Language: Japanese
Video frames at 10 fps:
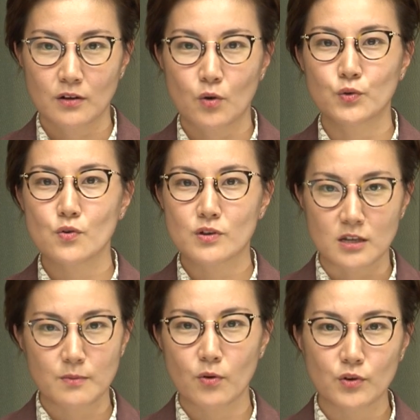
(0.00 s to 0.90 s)
この
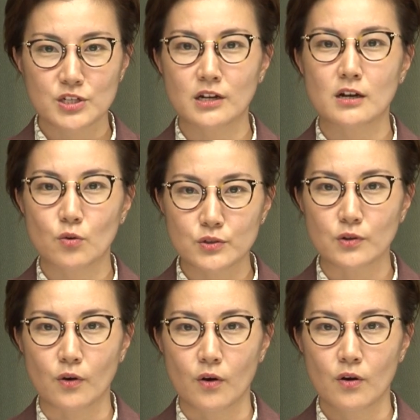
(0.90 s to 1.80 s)
希望の力こ
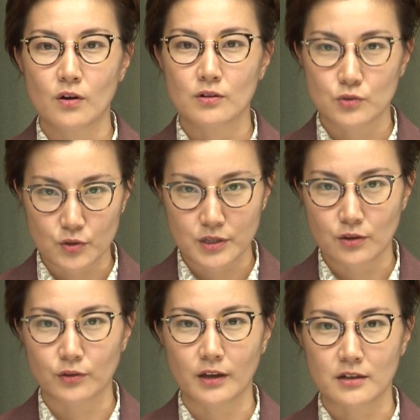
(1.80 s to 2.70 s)
そ総選
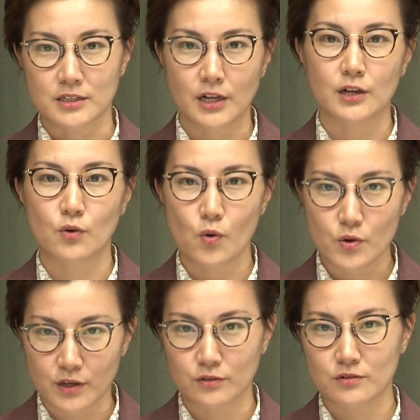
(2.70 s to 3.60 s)
挙でさらに大
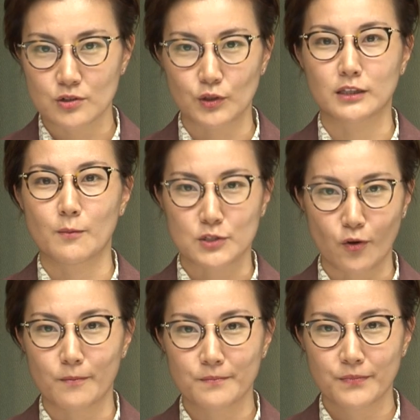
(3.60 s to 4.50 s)
きく育てま
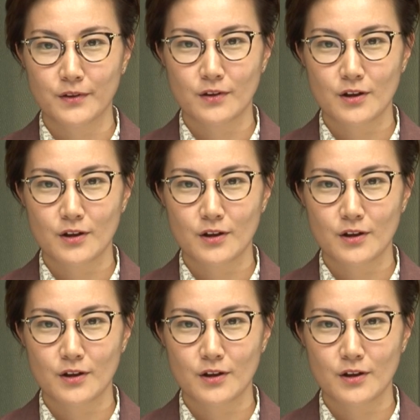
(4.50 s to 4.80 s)
しょう